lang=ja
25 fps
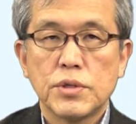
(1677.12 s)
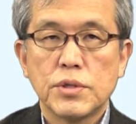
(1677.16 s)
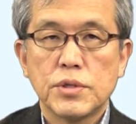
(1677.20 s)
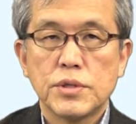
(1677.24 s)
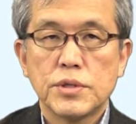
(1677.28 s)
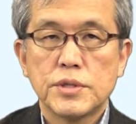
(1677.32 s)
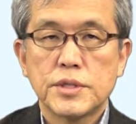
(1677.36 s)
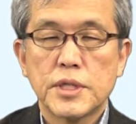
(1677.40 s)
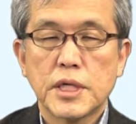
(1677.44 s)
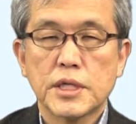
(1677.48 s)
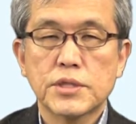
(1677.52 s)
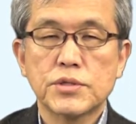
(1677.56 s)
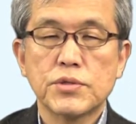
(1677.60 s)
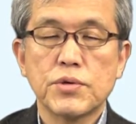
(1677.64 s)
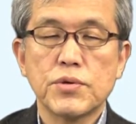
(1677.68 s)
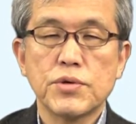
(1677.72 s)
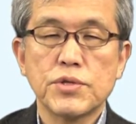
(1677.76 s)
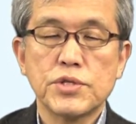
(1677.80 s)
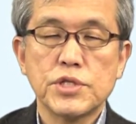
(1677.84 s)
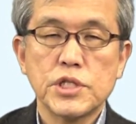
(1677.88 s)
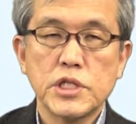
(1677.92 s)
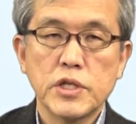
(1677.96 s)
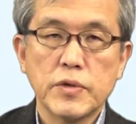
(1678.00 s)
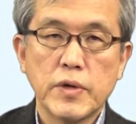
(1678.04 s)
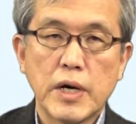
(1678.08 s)
セクション
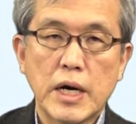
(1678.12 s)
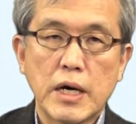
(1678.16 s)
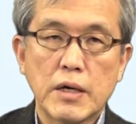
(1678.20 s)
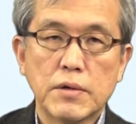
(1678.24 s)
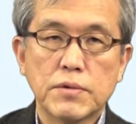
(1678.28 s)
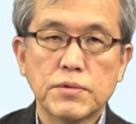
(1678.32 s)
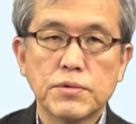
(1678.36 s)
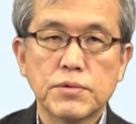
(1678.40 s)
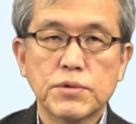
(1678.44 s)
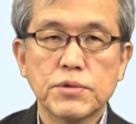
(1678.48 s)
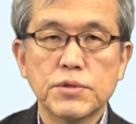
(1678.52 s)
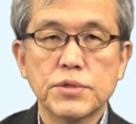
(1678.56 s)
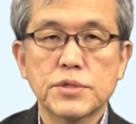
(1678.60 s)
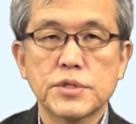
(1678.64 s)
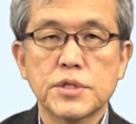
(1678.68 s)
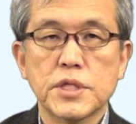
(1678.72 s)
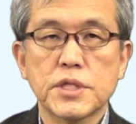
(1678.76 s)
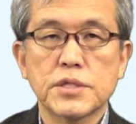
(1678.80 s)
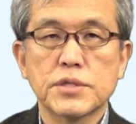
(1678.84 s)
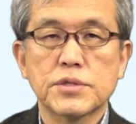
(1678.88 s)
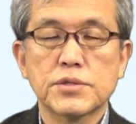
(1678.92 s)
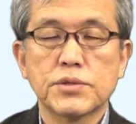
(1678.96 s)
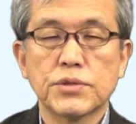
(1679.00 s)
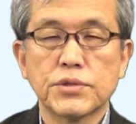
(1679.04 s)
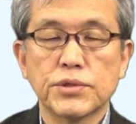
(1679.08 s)
1では副施
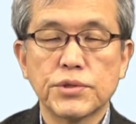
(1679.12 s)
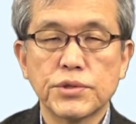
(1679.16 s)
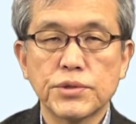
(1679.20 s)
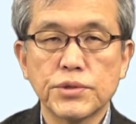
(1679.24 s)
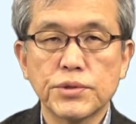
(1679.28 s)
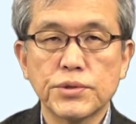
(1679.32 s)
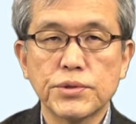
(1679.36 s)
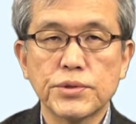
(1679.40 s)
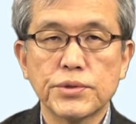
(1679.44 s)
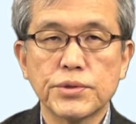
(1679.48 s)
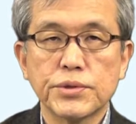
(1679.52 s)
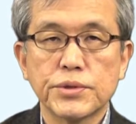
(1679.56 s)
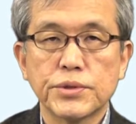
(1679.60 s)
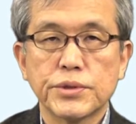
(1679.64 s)
設という